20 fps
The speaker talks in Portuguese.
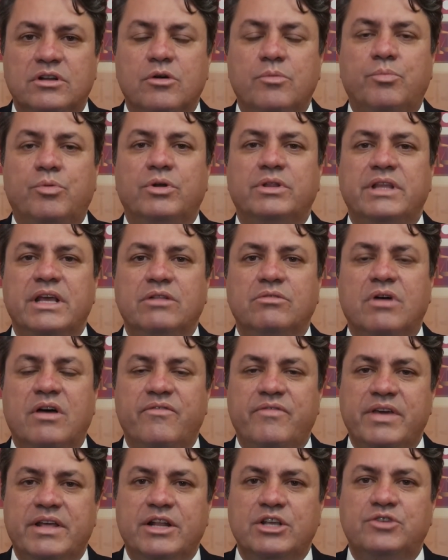não podendo
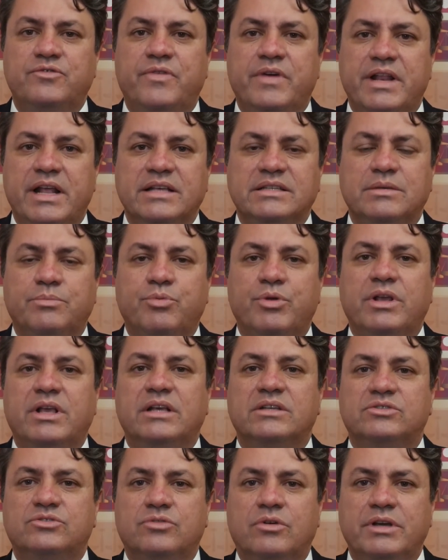haver a diferença por
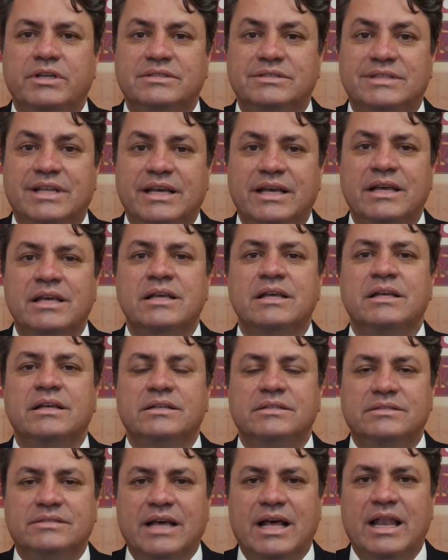questões de
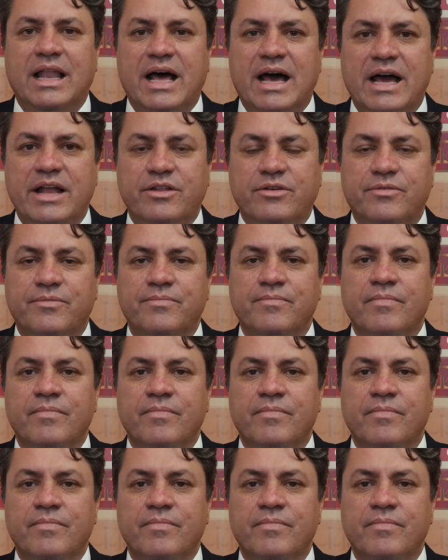salário.